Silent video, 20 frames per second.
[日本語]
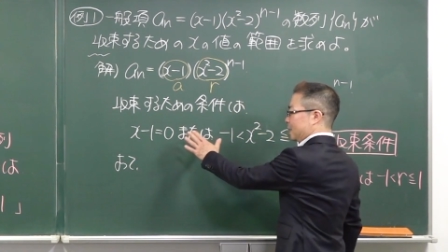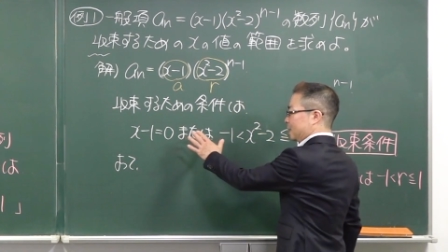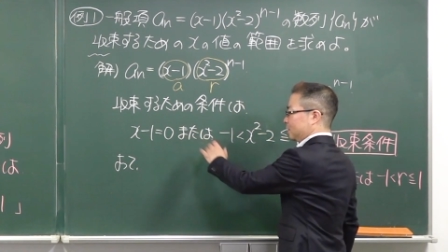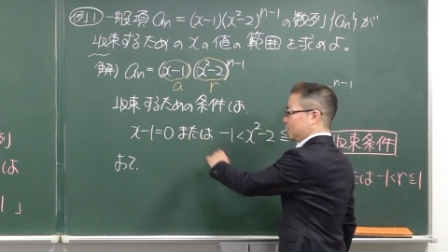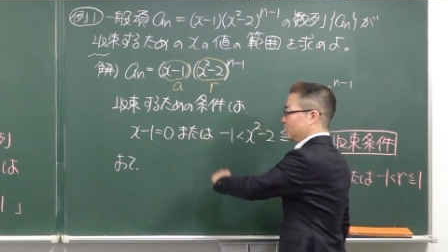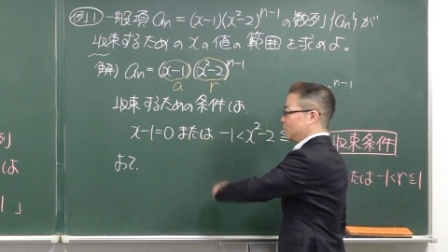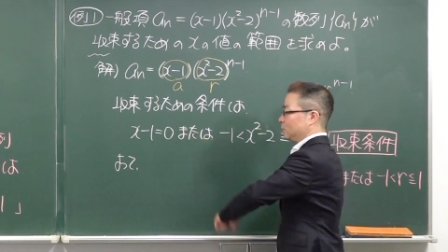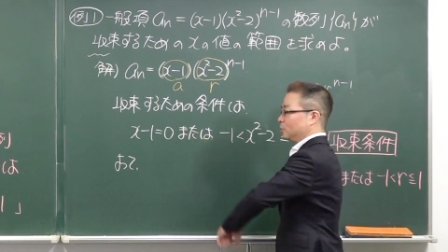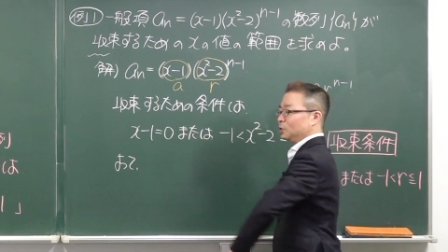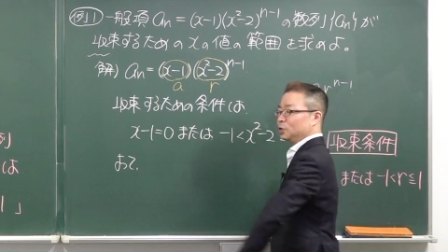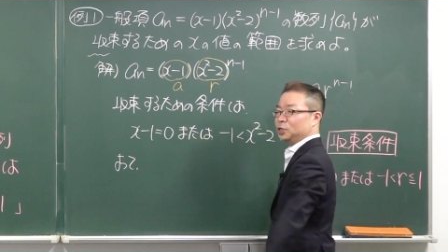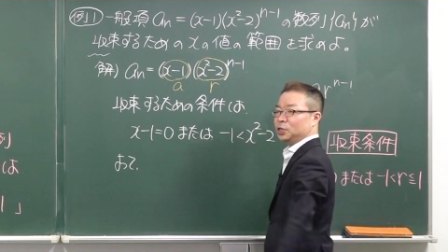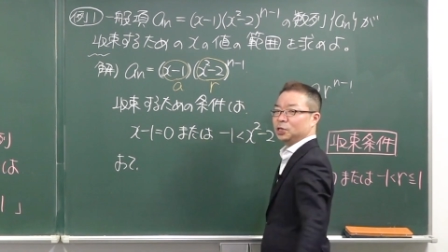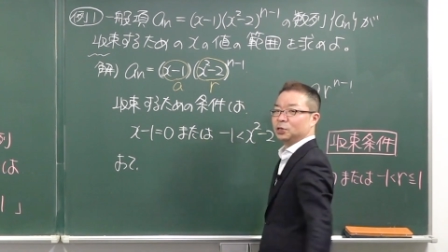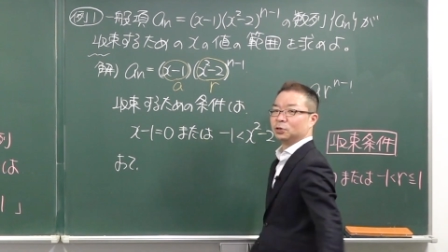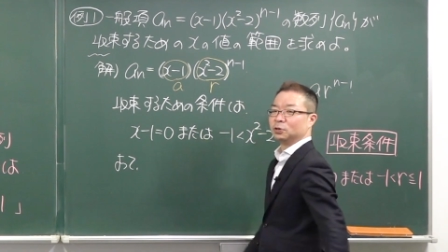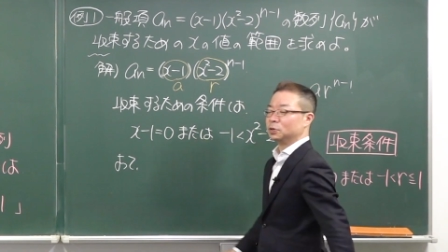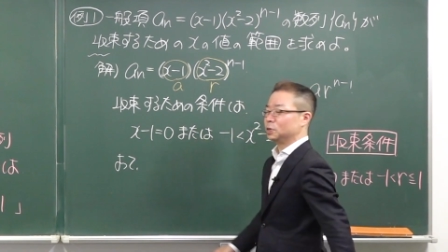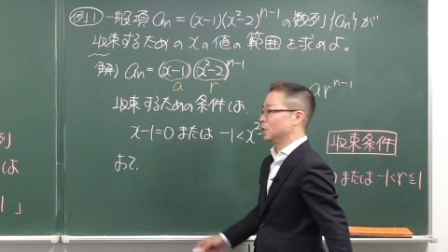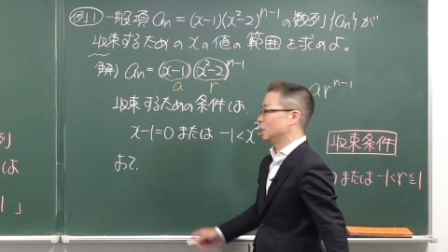クスひくいち
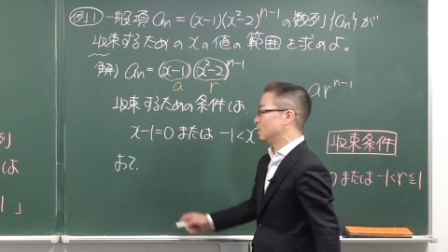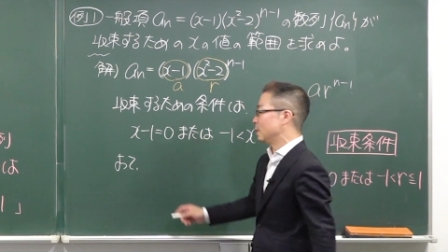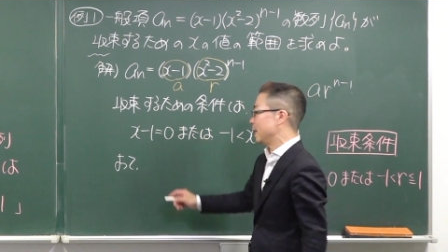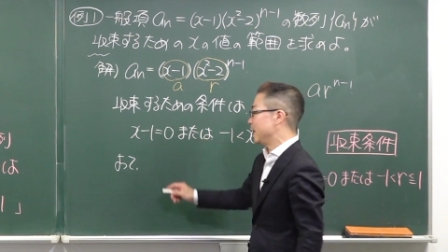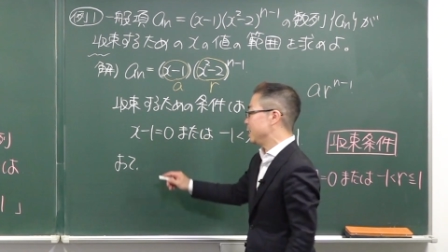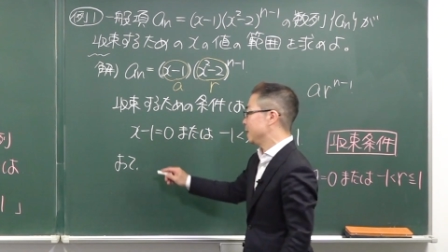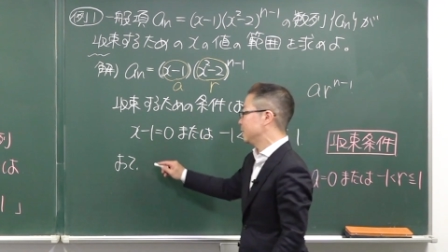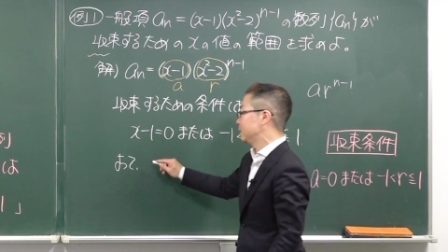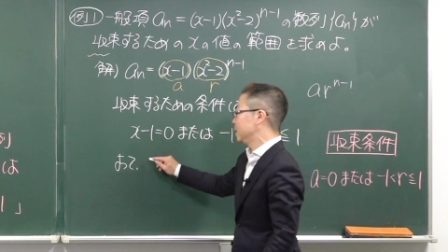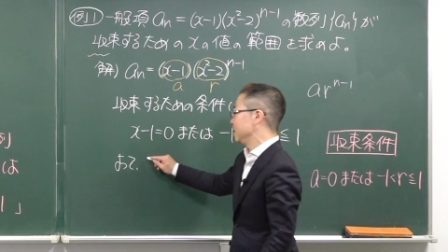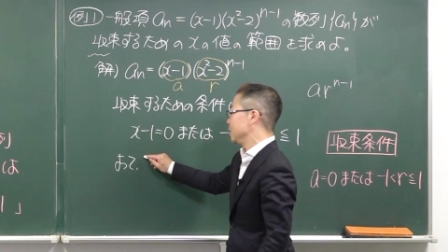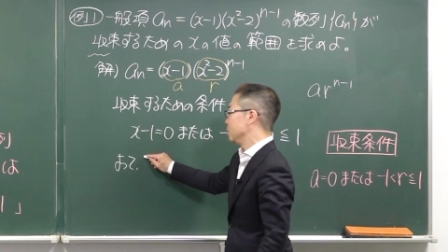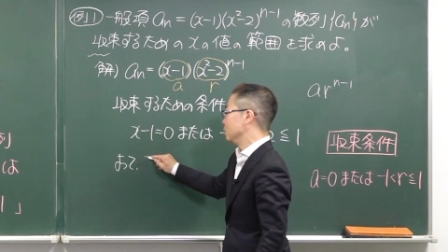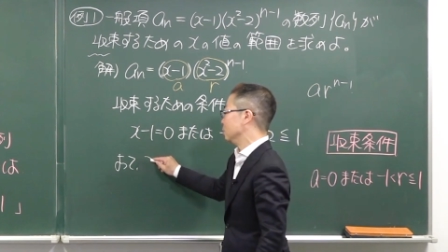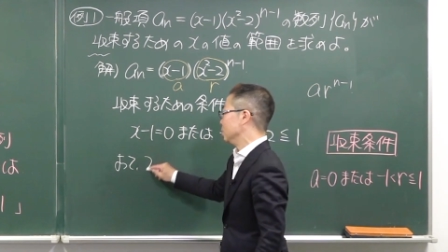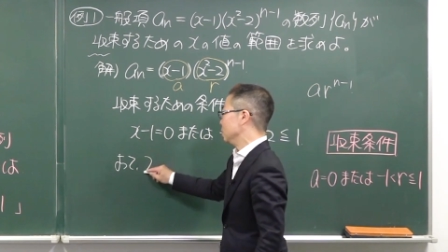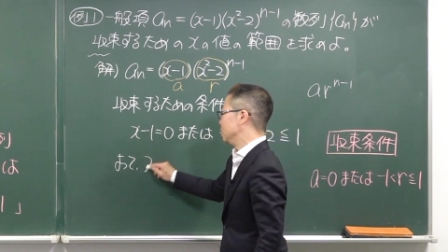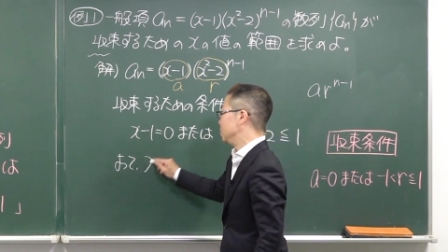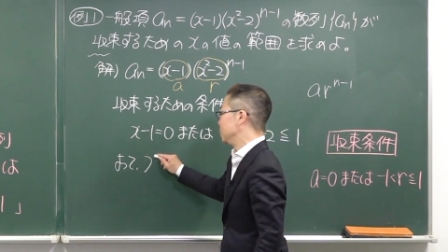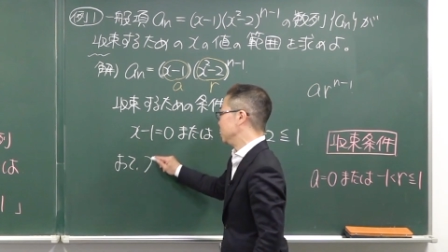イコールゼロは エックス
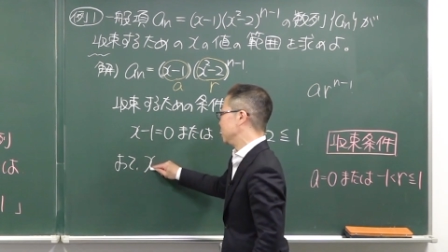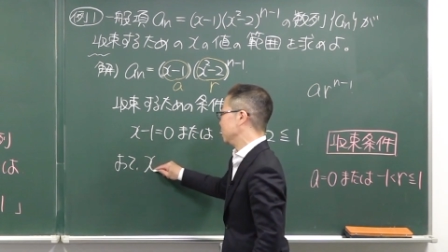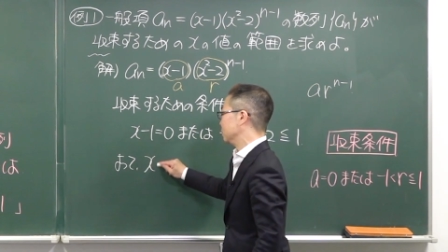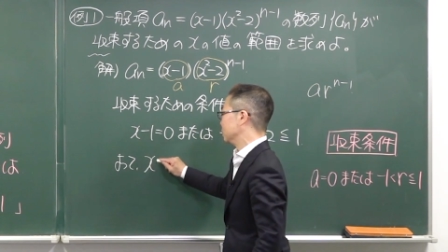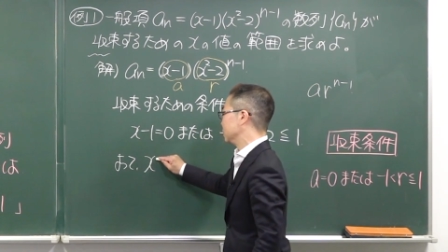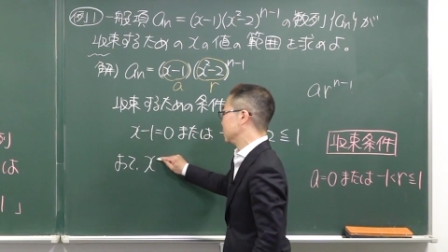イコールいちってことで